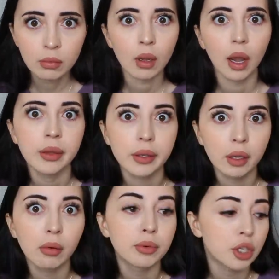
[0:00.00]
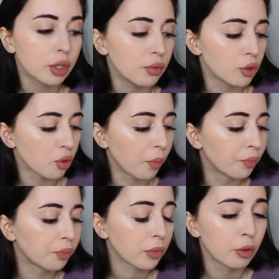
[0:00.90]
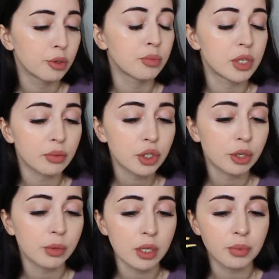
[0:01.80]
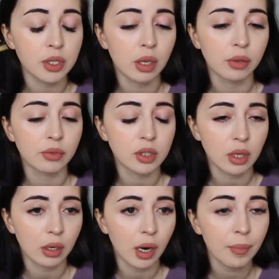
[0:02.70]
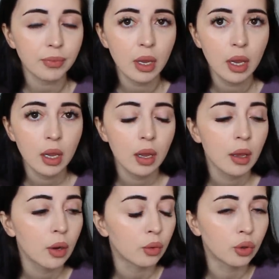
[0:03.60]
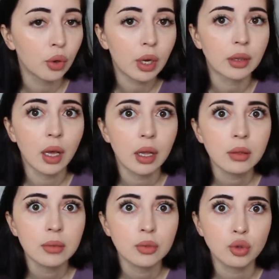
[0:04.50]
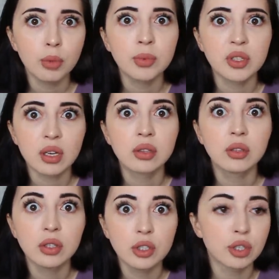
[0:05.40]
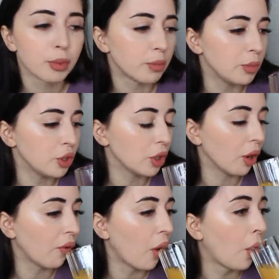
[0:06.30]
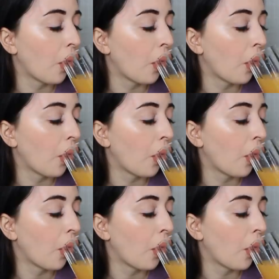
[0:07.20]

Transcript: А иногда вообще не вижу. В общем, девочка мне написала в Инстаграм. У нее канал 150 тысяч подписчиков.